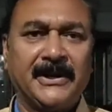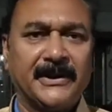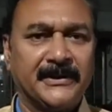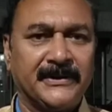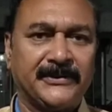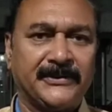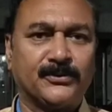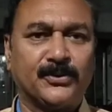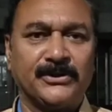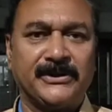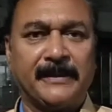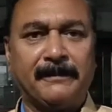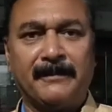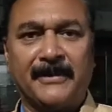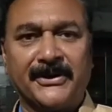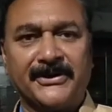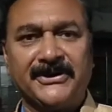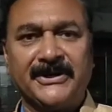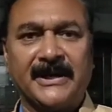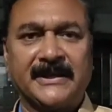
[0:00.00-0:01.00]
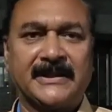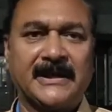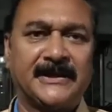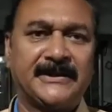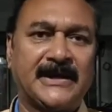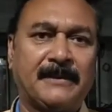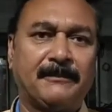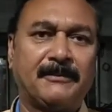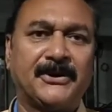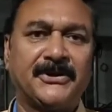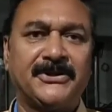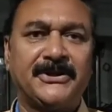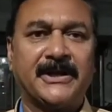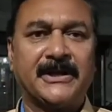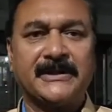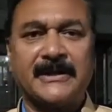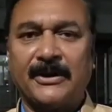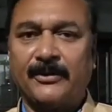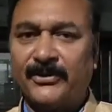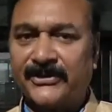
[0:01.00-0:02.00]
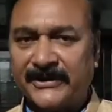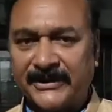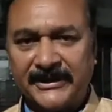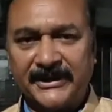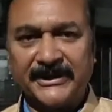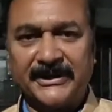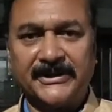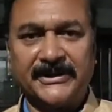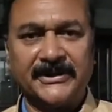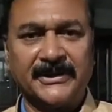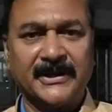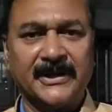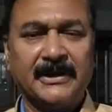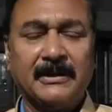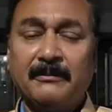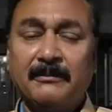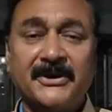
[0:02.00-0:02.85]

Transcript: जिसको जब मर्जी आता है जहाँ मर्जी आता है वैसे दे देते हैं